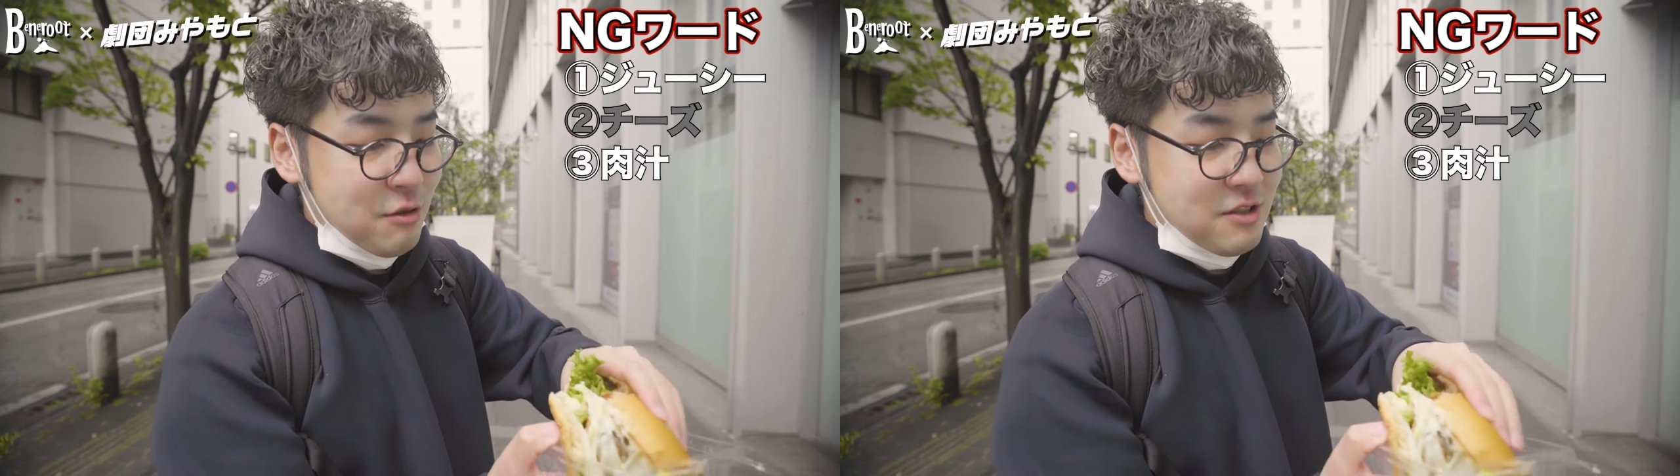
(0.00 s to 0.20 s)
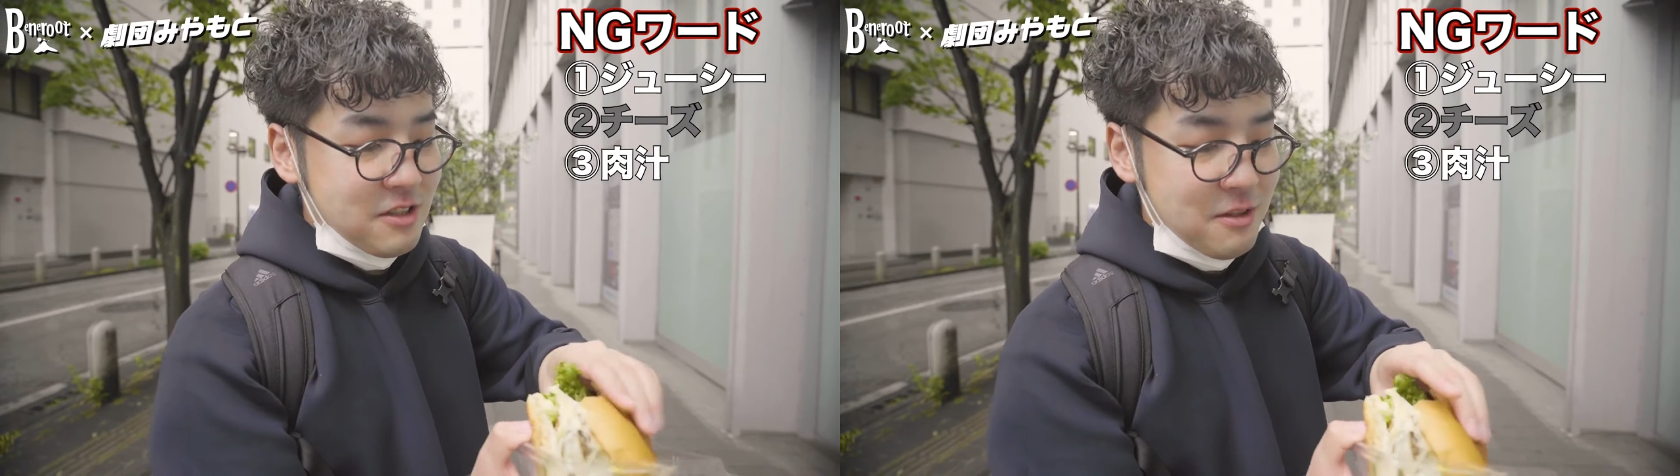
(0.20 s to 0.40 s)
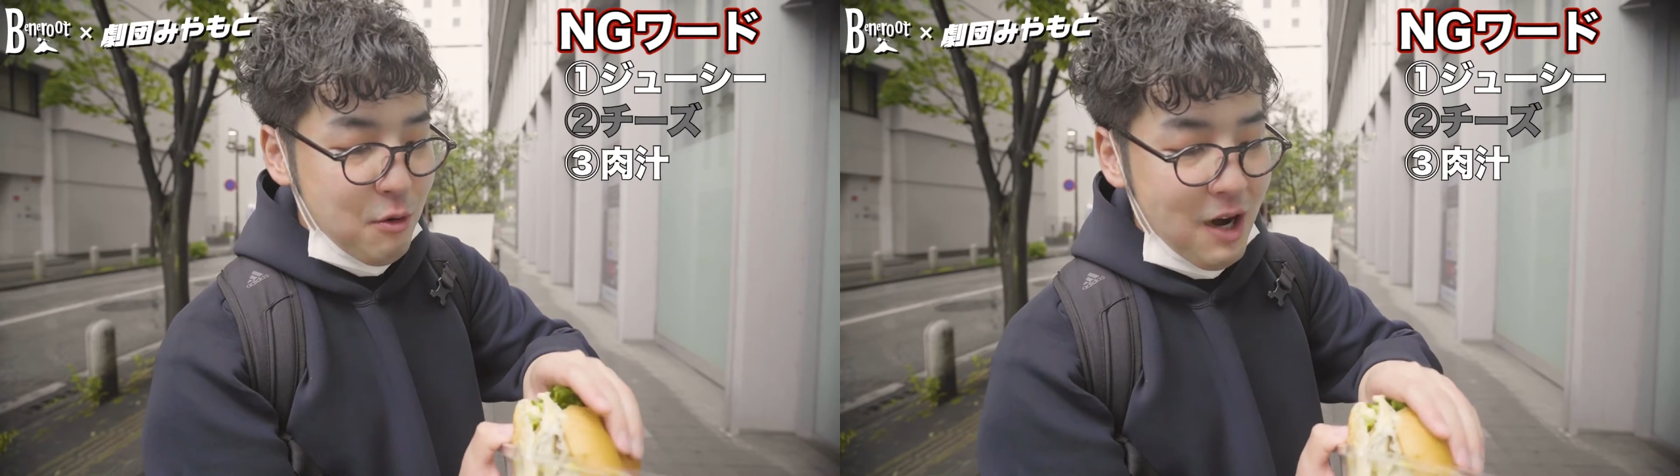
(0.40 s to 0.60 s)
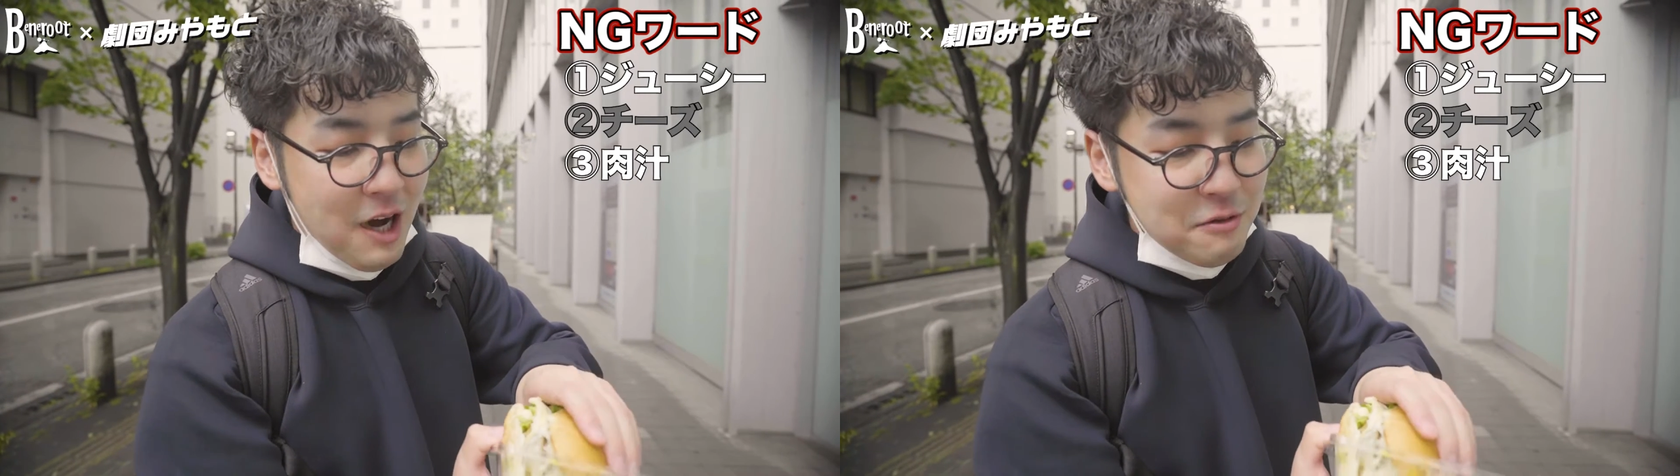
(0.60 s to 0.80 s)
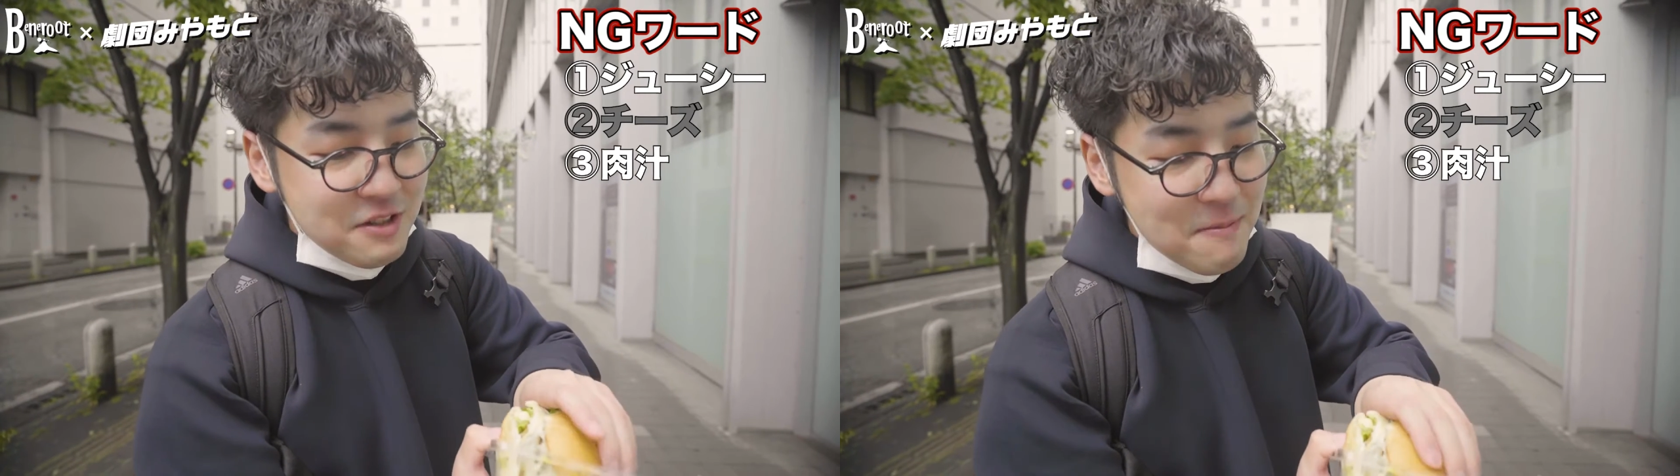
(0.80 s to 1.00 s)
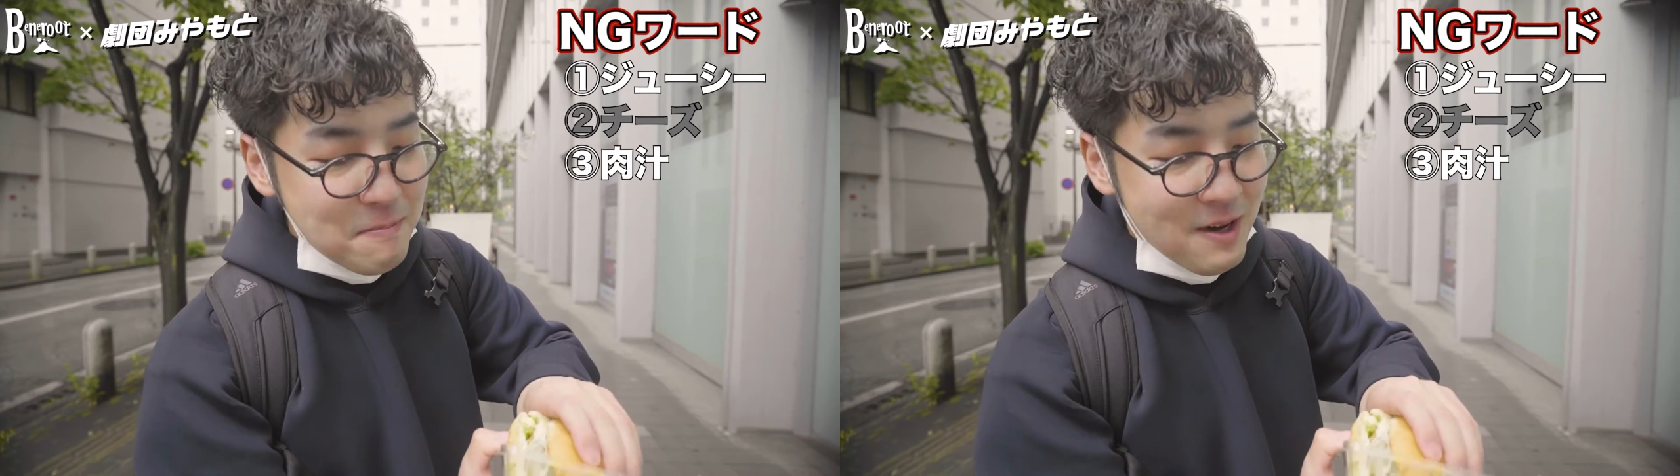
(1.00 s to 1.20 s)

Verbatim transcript: そしてですねもう溢れん